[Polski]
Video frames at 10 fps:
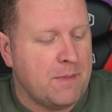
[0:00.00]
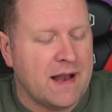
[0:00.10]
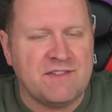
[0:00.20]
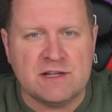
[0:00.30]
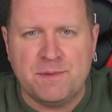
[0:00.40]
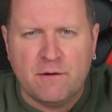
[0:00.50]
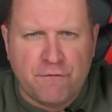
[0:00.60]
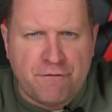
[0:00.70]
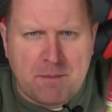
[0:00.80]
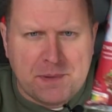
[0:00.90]
chyba nawet był
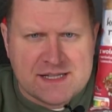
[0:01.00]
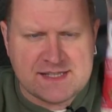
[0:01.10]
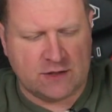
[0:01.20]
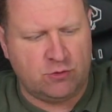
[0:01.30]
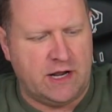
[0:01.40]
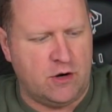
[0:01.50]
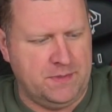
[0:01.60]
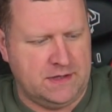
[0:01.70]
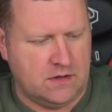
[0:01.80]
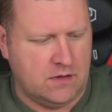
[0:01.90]
w fabryce, która
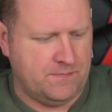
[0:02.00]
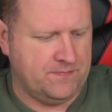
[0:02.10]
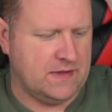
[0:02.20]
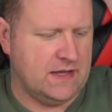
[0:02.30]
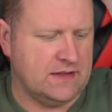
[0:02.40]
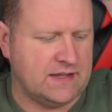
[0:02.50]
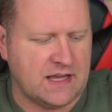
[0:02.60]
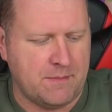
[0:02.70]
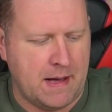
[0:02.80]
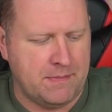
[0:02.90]
robi to, te
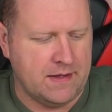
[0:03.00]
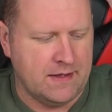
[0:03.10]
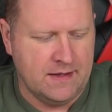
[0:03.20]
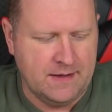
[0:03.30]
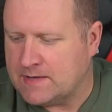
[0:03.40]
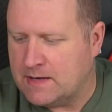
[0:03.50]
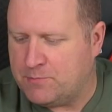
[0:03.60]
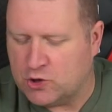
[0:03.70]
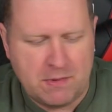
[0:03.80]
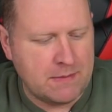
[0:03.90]
kebaby.
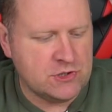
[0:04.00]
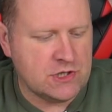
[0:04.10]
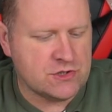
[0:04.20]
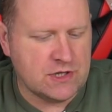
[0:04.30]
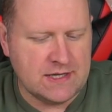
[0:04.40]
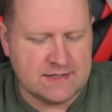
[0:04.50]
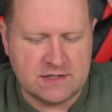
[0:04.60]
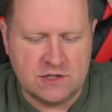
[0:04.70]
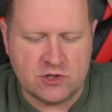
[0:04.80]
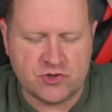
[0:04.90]
Podoba mi się, że
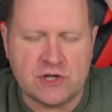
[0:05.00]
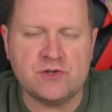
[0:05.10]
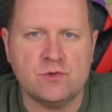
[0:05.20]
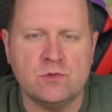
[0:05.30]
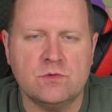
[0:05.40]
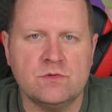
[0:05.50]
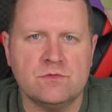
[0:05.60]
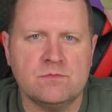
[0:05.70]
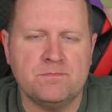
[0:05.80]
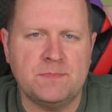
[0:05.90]
jest ich sześciu,
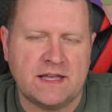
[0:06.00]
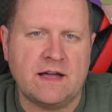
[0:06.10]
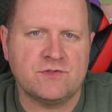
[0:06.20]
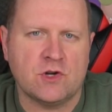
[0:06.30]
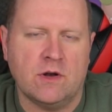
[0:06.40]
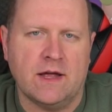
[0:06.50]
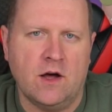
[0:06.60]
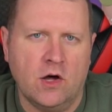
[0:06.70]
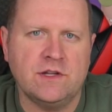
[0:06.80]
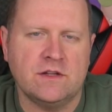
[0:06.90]
tak jak w szkole.
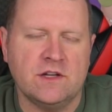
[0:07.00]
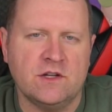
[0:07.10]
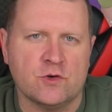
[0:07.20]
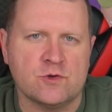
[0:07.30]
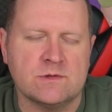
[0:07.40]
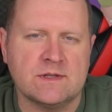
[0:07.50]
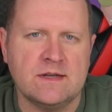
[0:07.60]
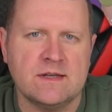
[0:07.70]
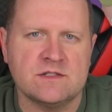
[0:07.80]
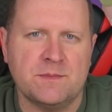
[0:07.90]
Od jedynki do
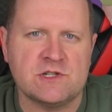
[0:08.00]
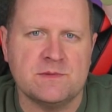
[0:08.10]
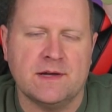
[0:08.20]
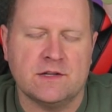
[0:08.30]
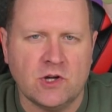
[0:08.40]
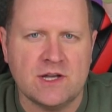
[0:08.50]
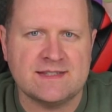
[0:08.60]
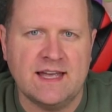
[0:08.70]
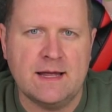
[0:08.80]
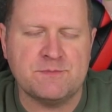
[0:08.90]
szóstki zobaczymy, kto
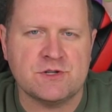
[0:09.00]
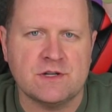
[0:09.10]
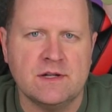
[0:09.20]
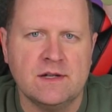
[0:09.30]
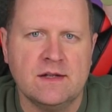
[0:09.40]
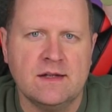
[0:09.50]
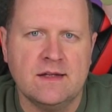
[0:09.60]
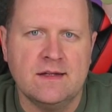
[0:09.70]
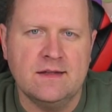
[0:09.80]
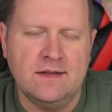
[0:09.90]
jest najlepszy
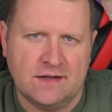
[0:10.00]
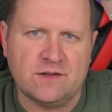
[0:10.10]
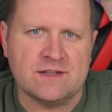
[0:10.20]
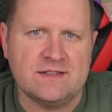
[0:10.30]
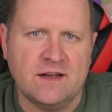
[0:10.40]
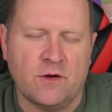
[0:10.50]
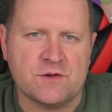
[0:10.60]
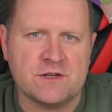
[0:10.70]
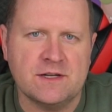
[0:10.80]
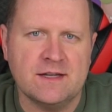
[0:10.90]
i kto jest
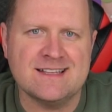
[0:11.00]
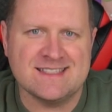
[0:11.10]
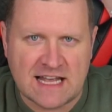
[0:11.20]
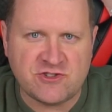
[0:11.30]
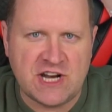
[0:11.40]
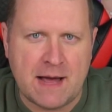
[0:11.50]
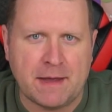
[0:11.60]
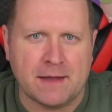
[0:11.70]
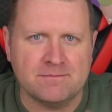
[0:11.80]
najgorszy. Zaczynamy!